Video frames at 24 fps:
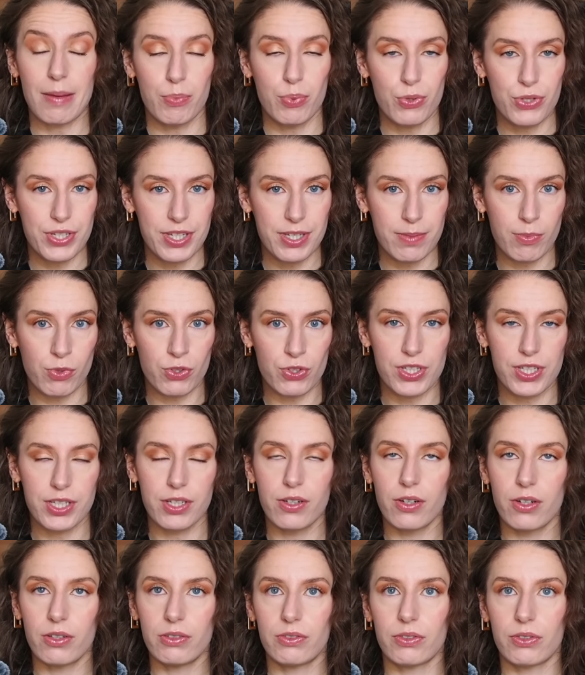petite
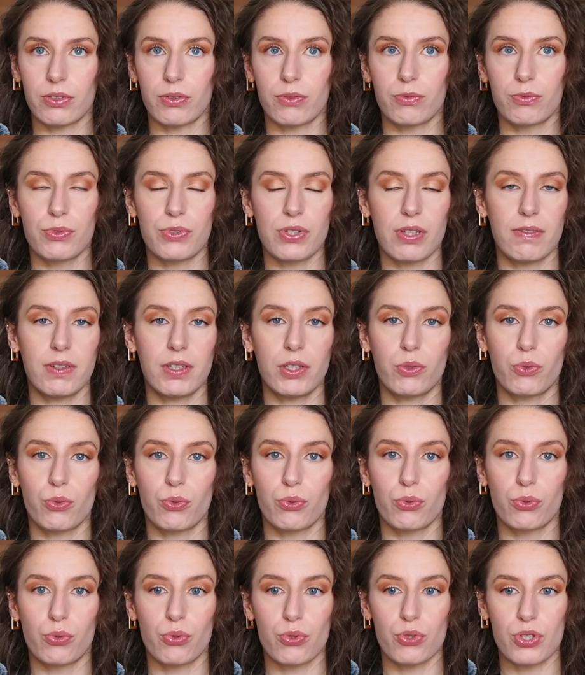Mandigote, euh, Vous savez
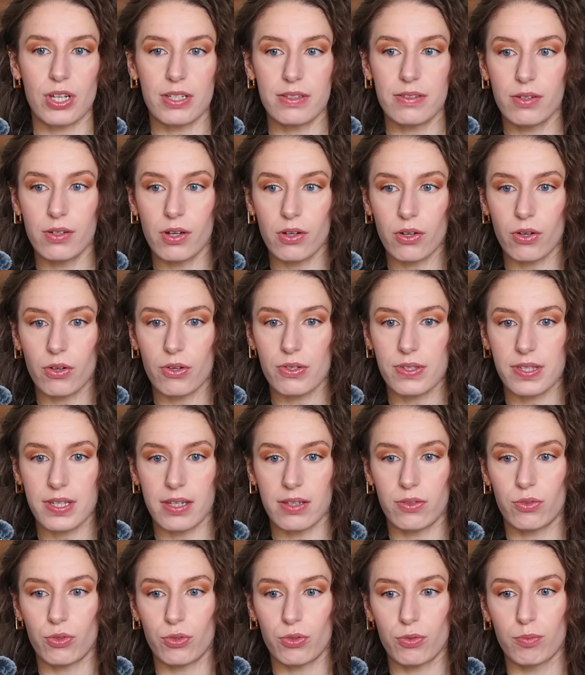que, que j'adore euh,
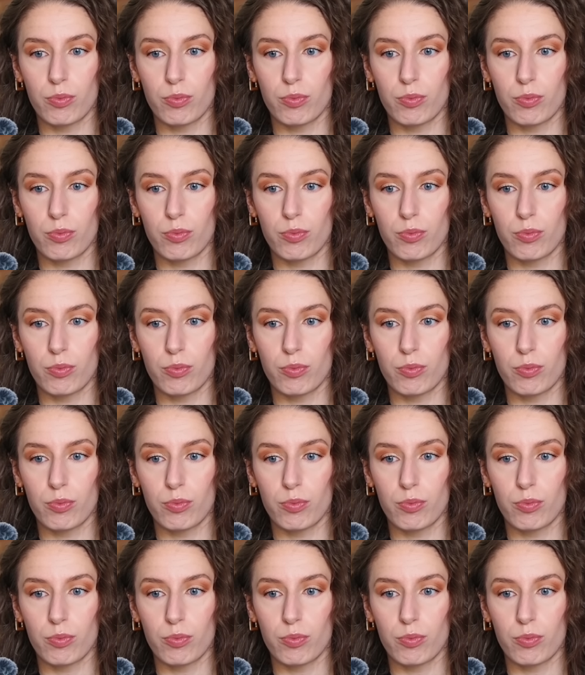cette euh,